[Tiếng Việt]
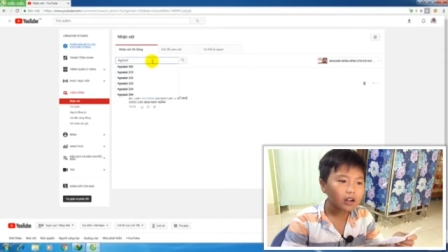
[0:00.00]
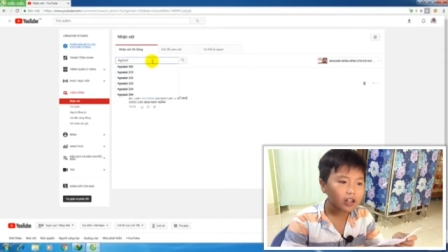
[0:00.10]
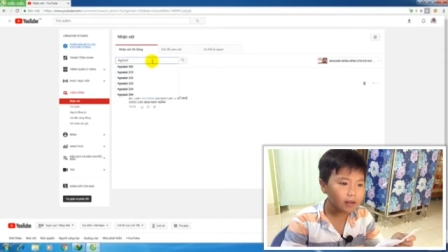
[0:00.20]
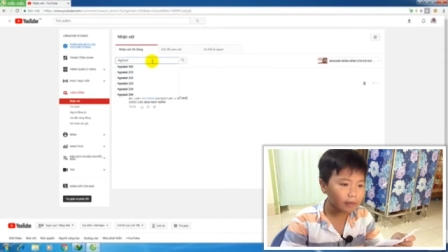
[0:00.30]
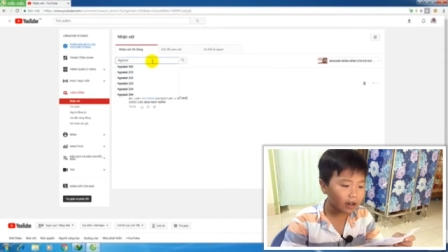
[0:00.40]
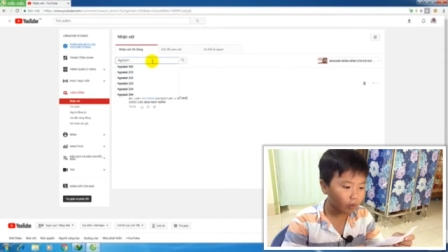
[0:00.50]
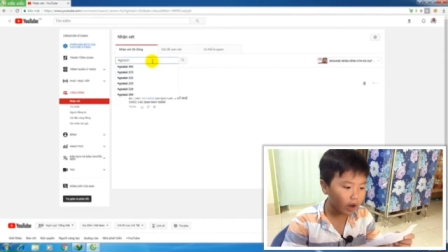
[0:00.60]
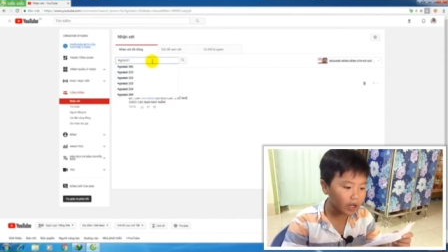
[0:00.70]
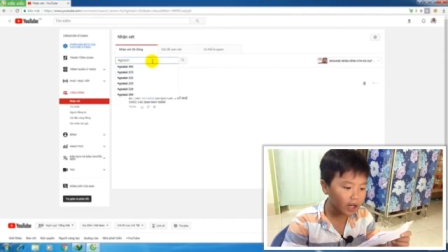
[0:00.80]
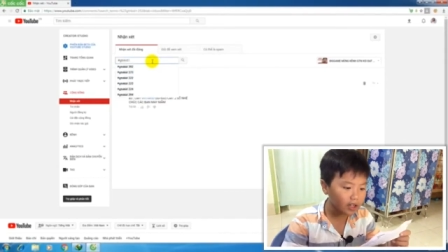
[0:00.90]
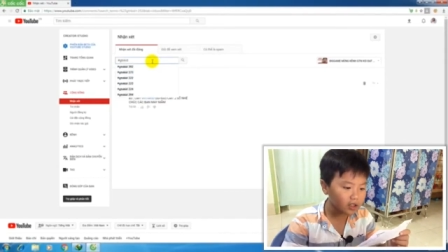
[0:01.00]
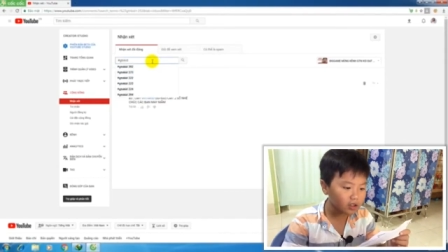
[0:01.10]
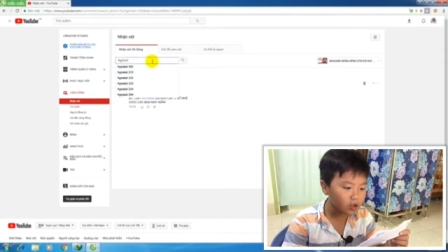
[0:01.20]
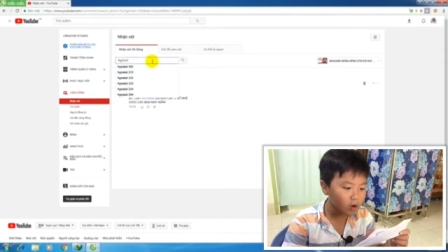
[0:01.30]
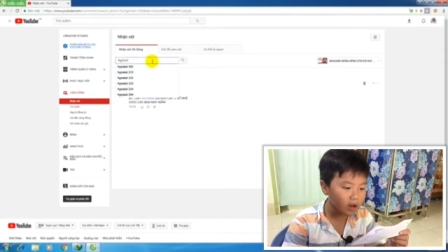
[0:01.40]
khi mà quay ra cái
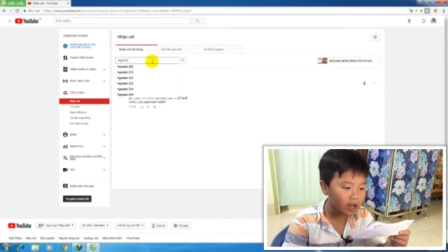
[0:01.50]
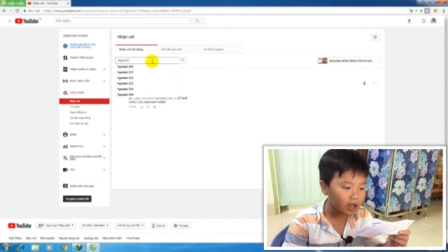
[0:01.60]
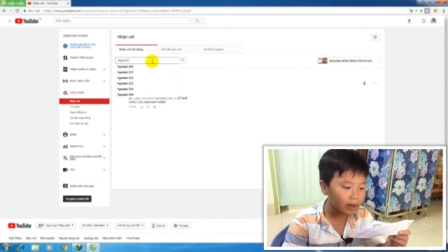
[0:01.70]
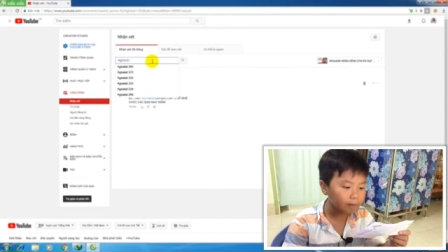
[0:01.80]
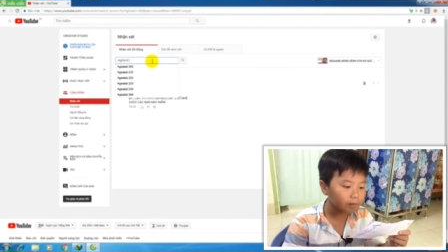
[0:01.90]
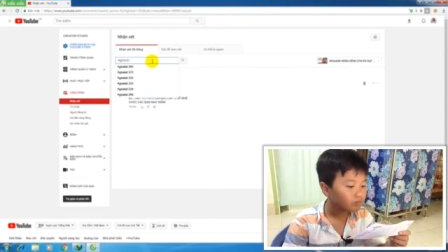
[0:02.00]
những số này là